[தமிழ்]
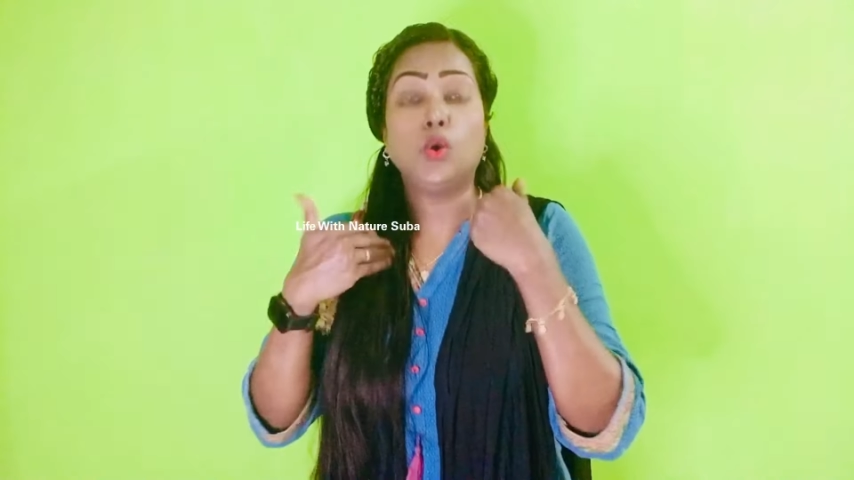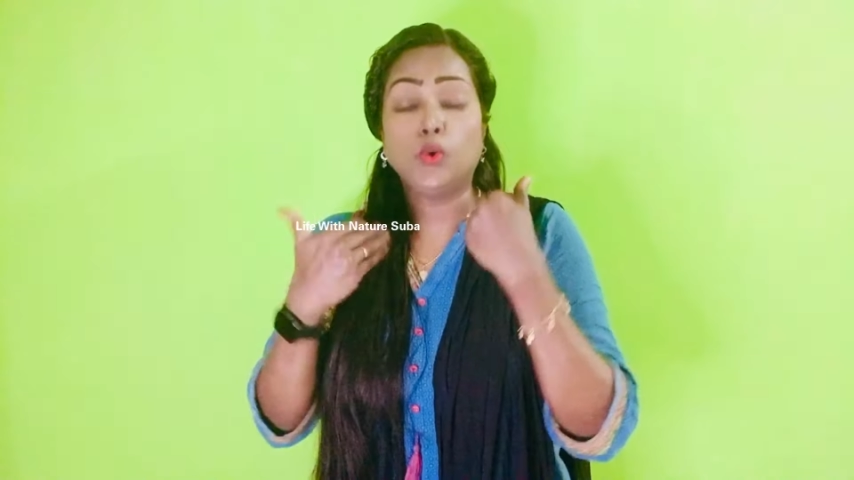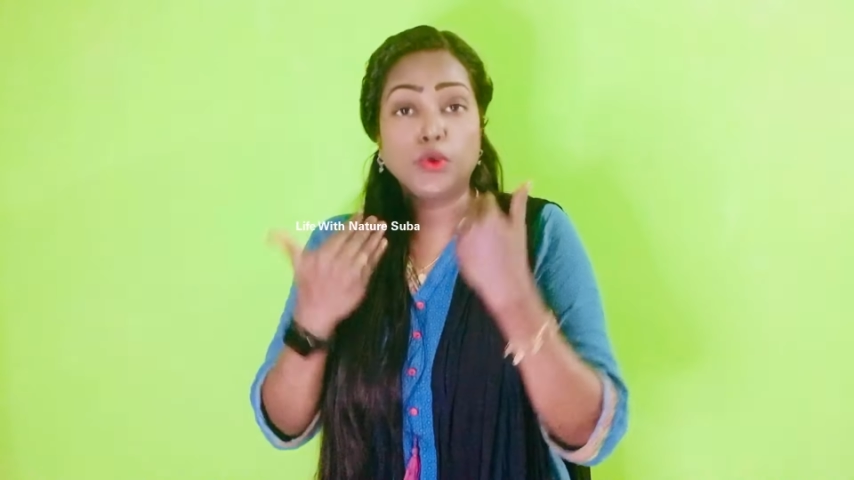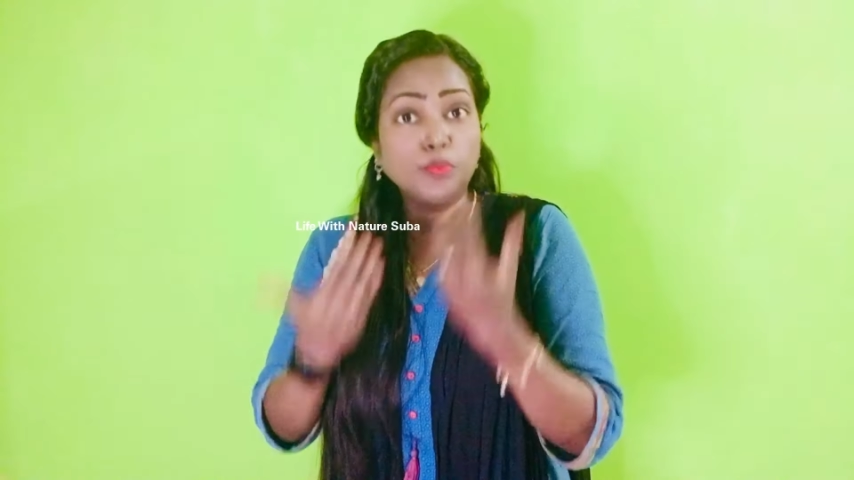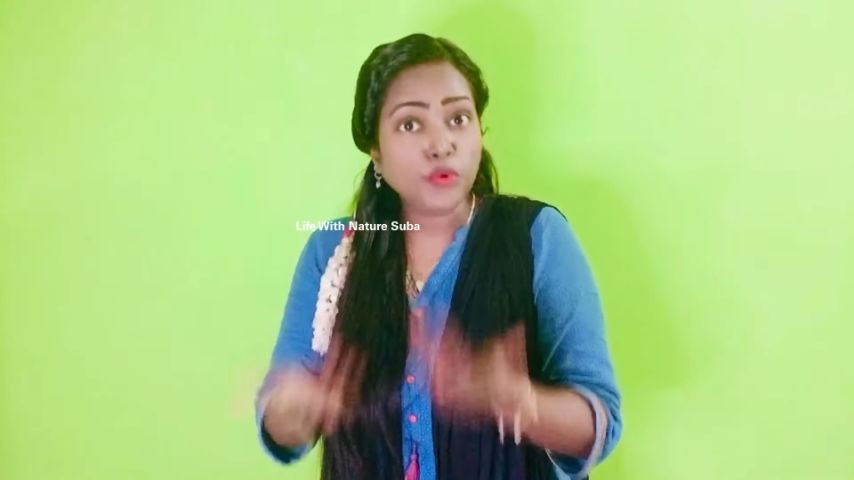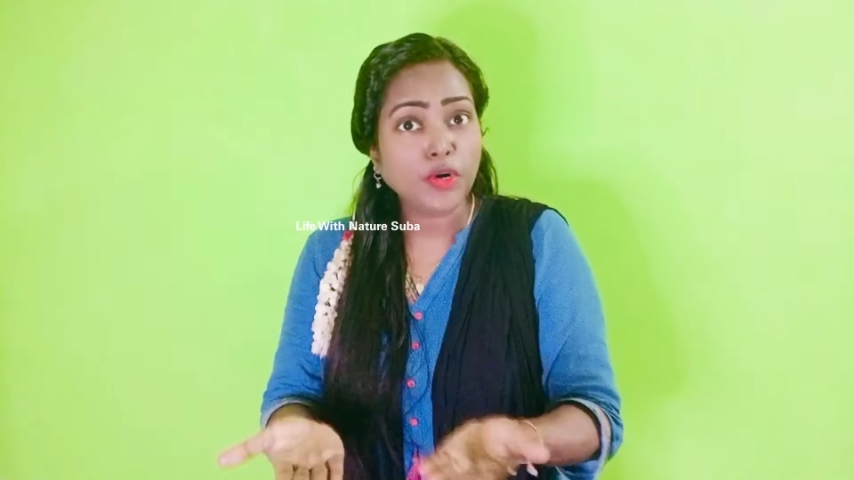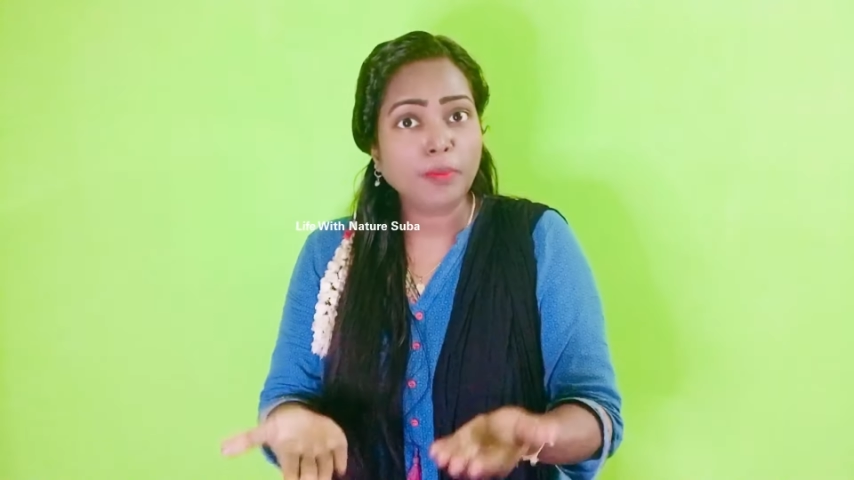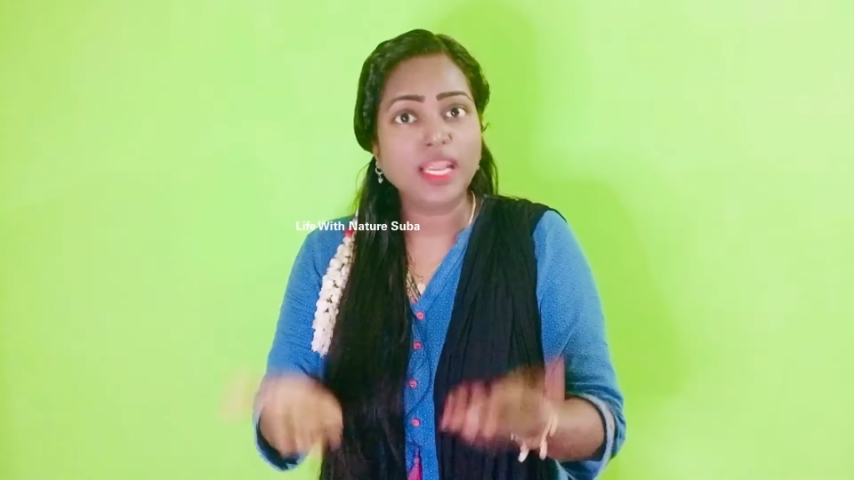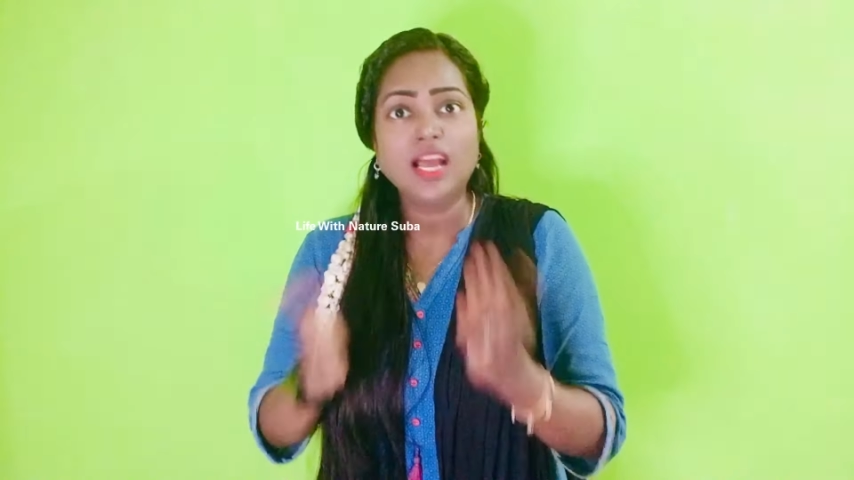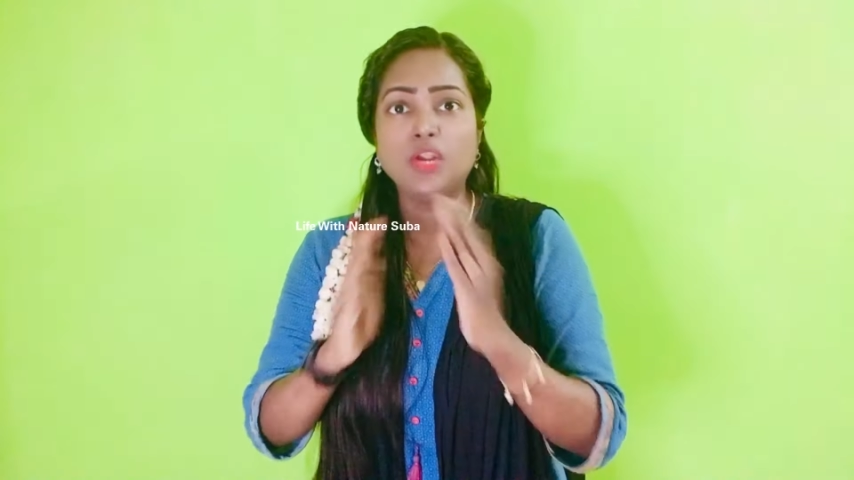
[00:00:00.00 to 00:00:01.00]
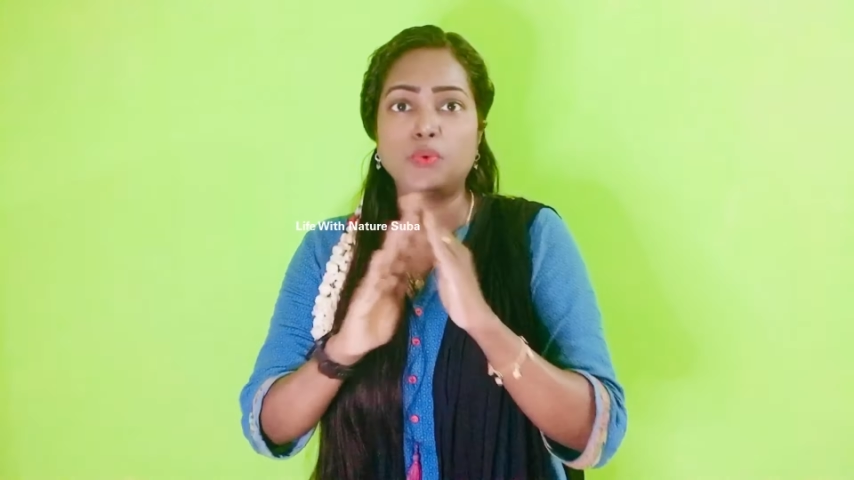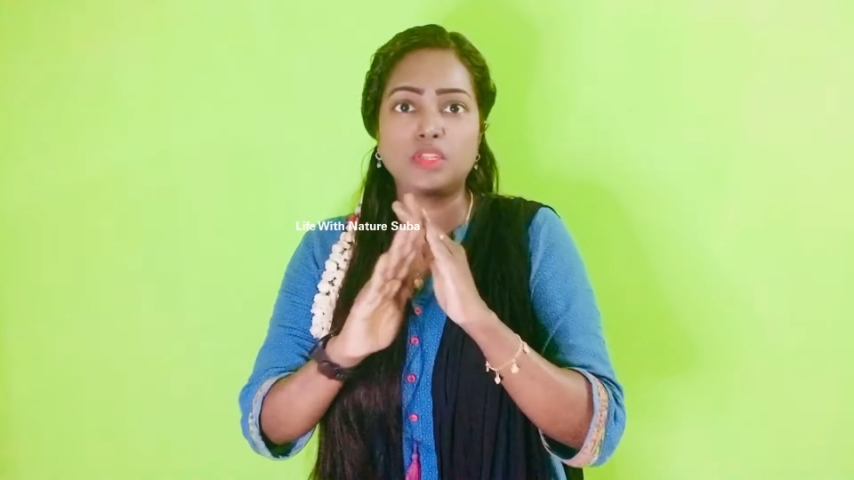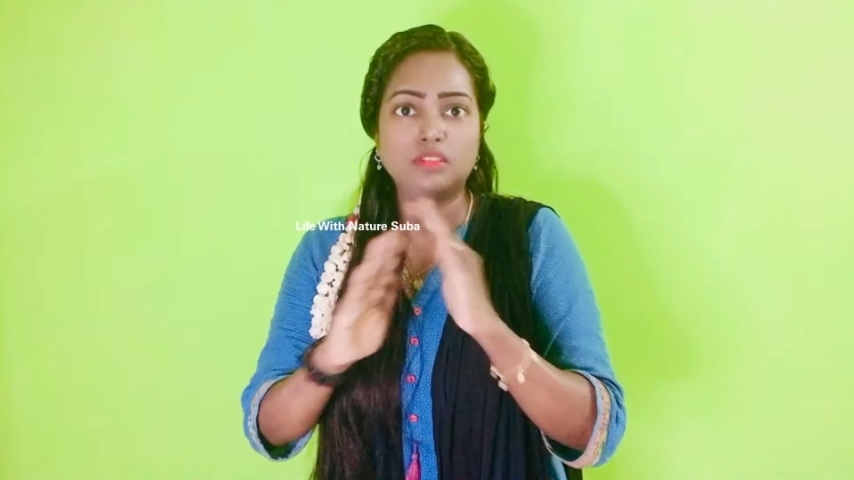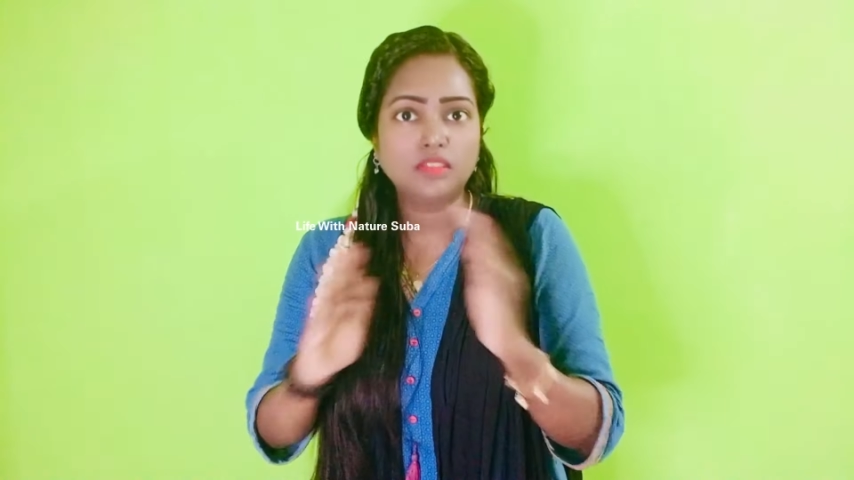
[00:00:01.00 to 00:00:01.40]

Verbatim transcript: ஒரு முழுமையான ஒரு